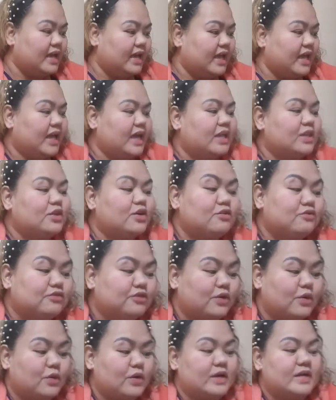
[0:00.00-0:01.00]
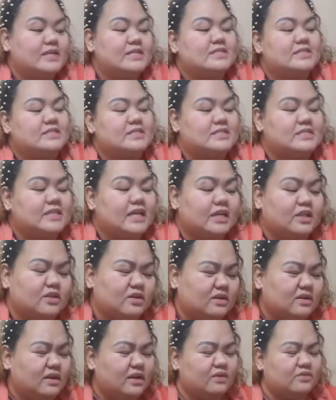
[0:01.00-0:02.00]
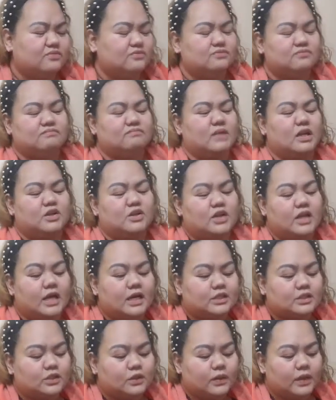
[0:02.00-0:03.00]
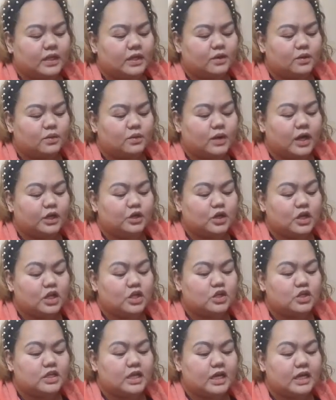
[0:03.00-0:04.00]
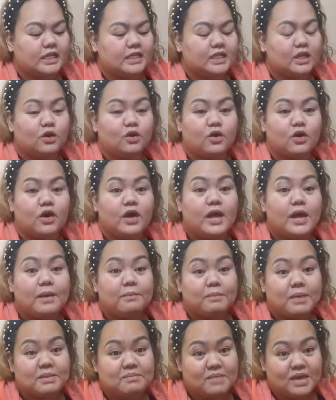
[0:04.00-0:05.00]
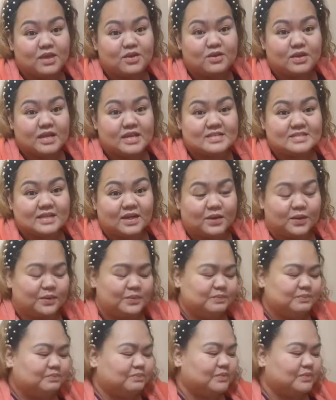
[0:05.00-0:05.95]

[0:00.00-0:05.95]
And of course, eto left, ano lang to eh, kung ano lang yung nakita ko, may mayonnaise ako.